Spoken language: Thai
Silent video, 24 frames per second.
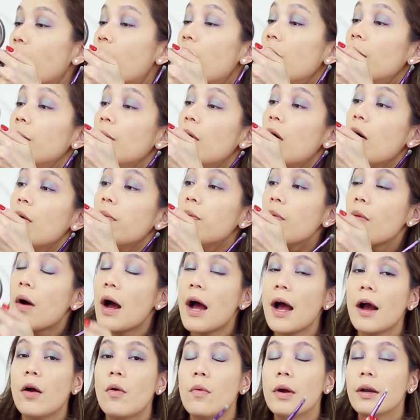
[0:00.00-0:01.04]
ค้นพบว่า
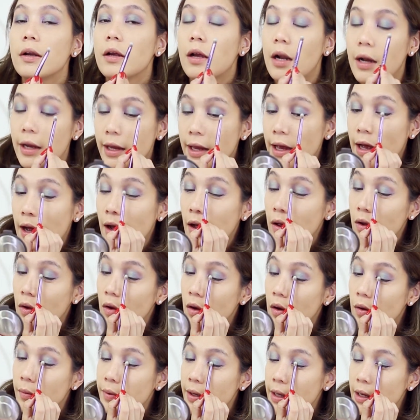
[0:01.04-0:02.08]
ควรเกลี่ย
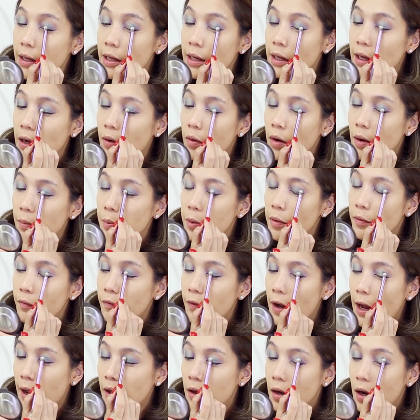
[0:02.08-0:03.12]
พี่เขียวกับพี่
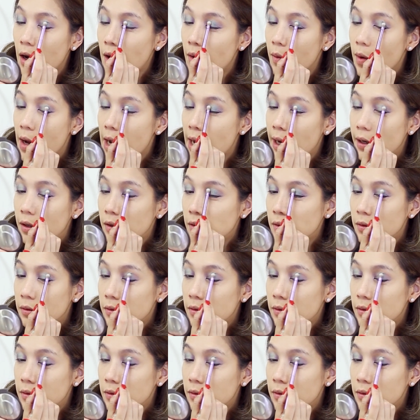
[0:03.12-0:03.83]
ฟ้าให้เข้ากัน